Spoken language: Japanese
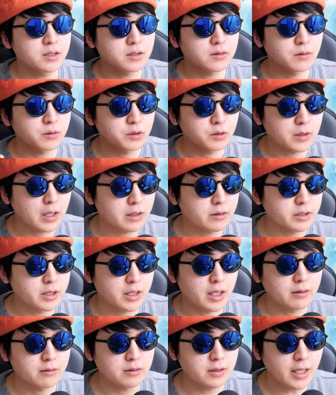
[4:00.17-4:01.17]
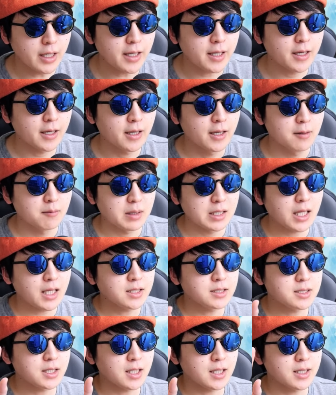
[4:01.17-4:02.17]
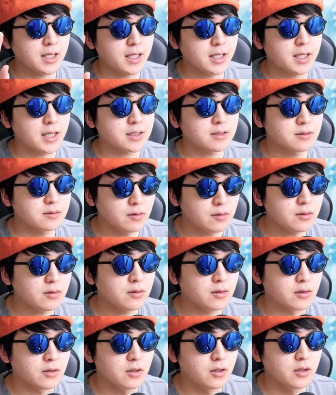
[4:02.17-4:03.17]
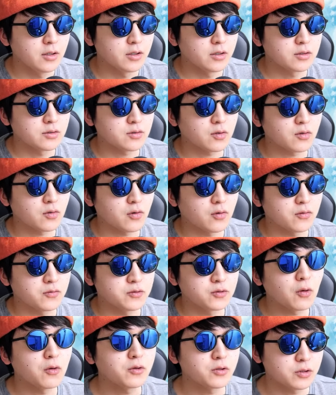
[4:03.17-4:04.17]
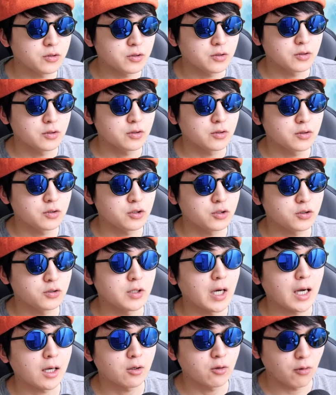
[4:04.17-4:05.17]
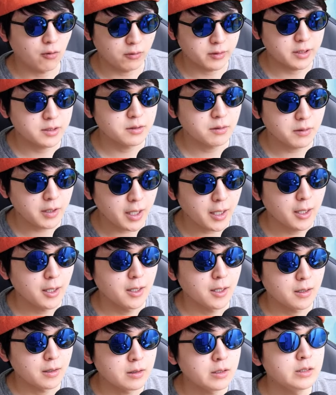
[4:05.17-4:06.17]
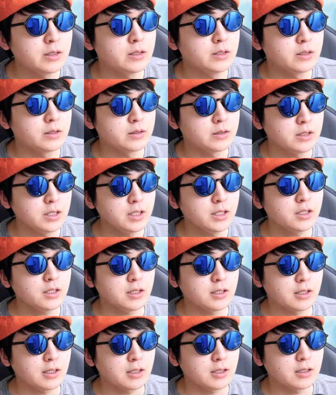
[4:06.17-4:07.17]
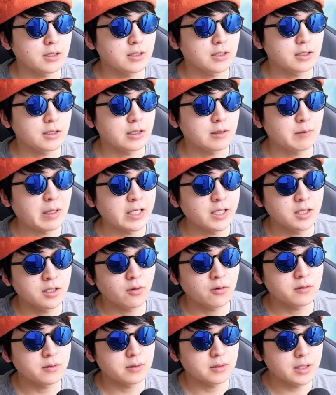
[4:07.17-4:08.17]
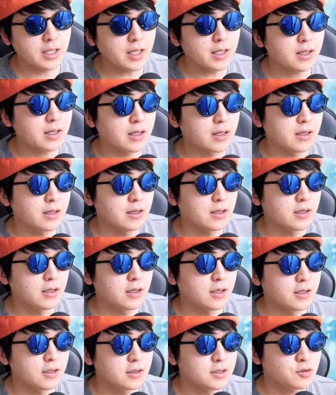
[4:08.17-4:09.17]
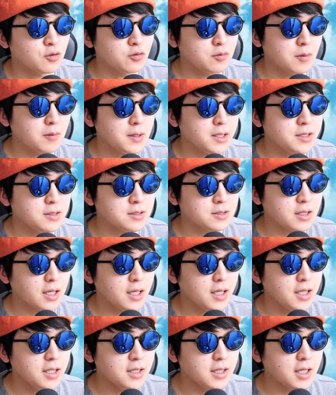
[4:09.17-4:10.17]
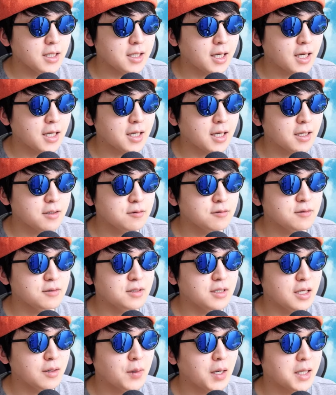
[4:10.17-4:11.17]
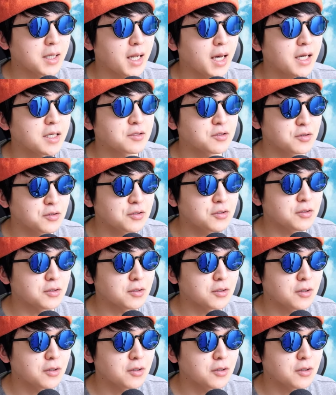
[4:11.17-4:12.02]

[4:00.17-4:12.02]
の中学じゃなくて、まあ、なんちゃら大学のその付属中学校ですよね、うん、に、まあ、挑んででそのままエスカレーターで上がるんではなく